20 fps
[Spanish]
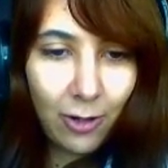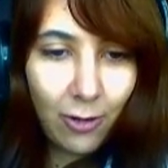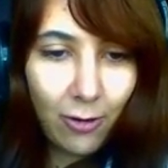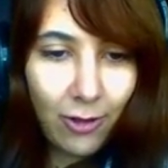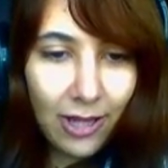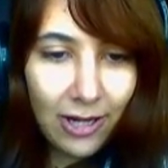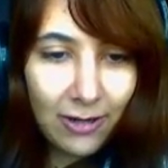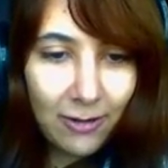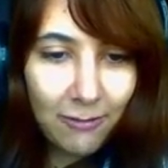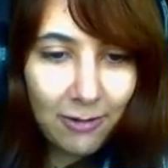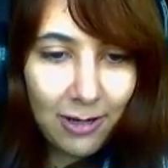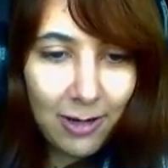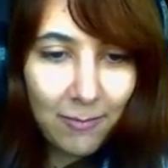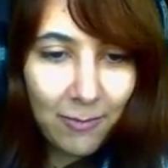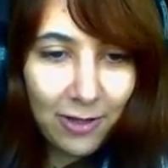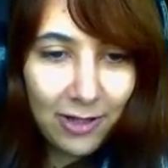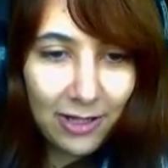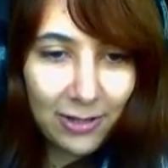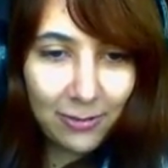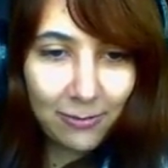Joder, no voy a
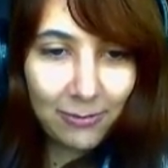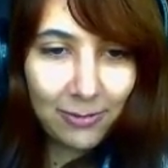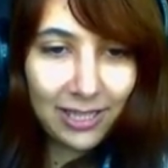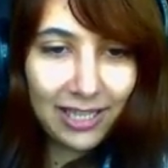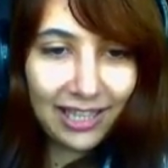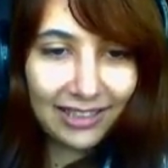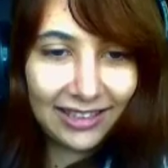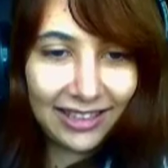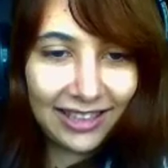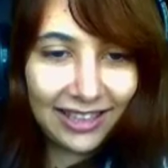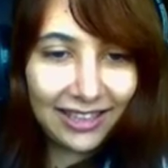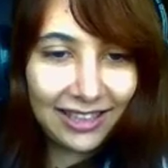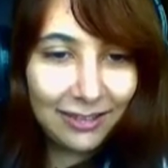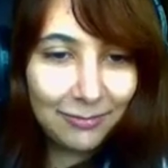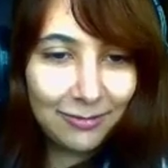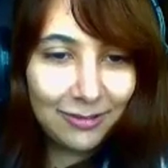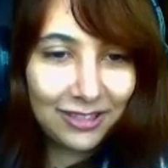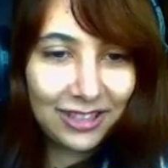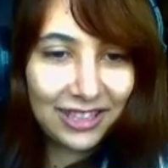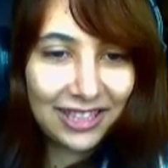poder subir a Tana
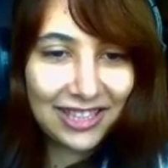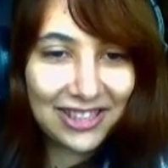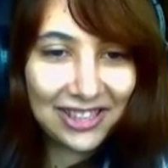porque